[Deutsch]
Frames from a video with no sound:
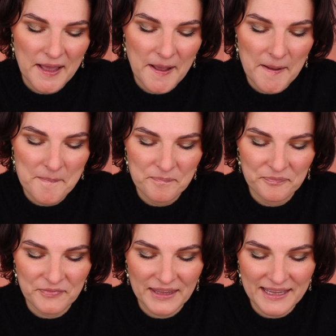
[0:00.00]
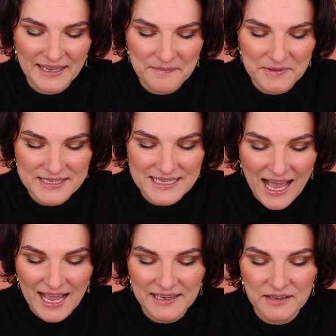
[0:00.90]
ähm, da gibt es
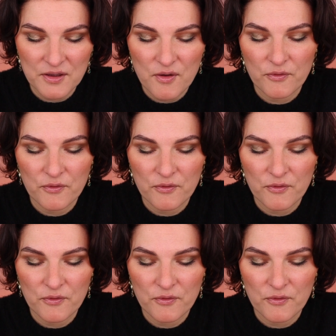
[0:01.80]
eine